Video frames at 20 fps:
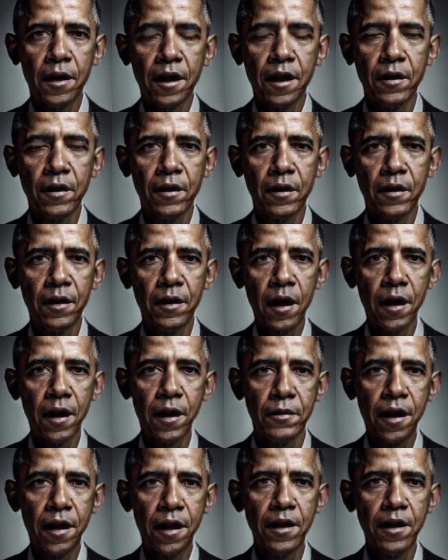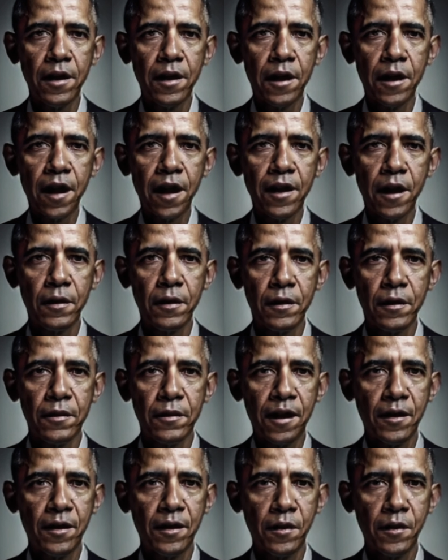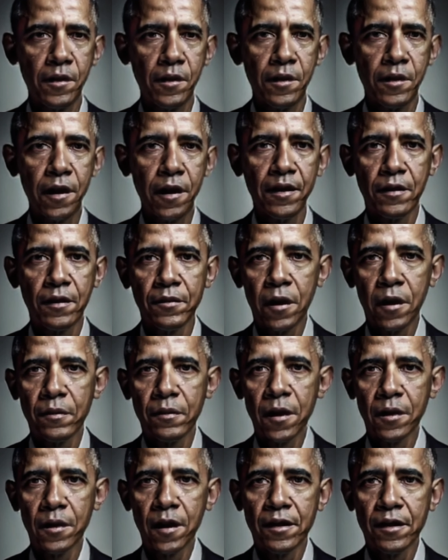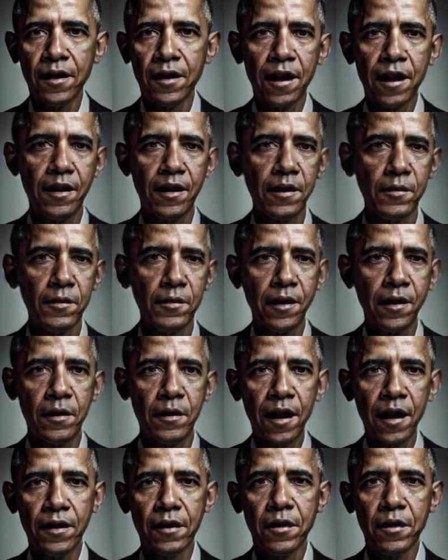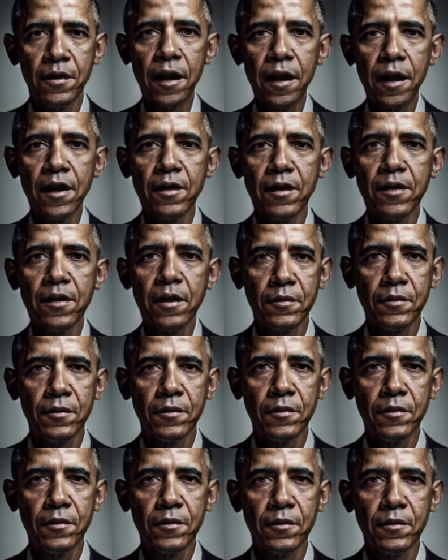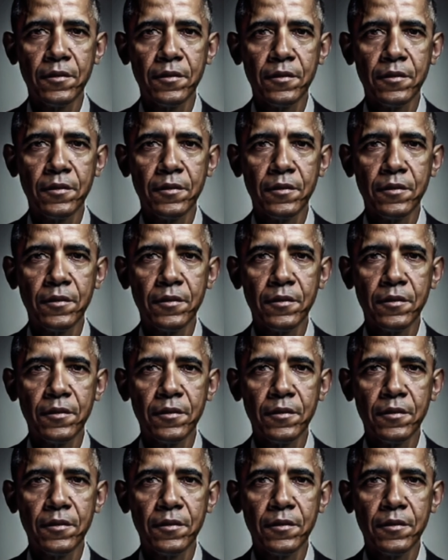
and gentlemen, I now speak to you as a former president of the United States. Wunderbar.